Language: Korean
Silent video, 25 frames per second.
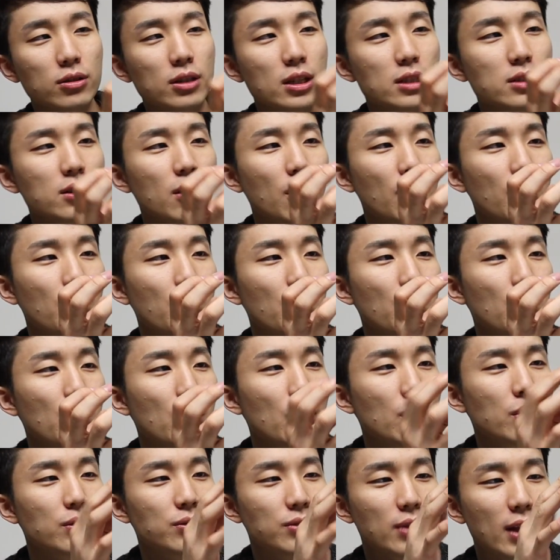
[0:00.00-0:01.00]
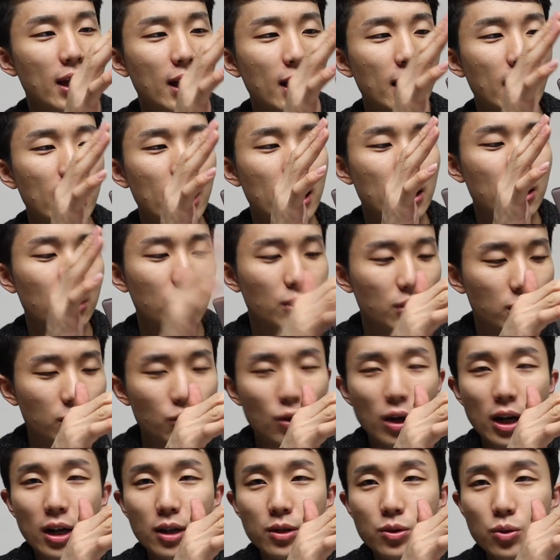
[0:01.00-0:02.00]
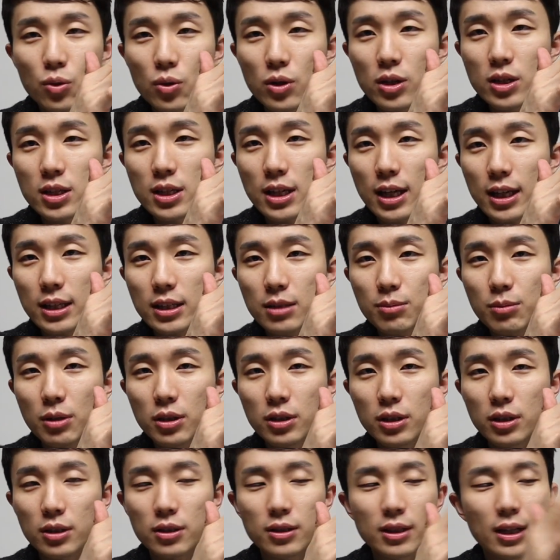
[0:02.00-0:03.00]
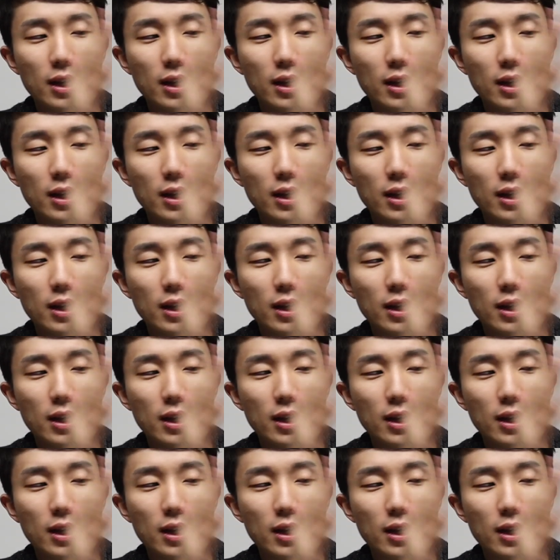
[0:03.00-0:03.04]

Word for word: 그래서 내가 꽉 조이지 않으면은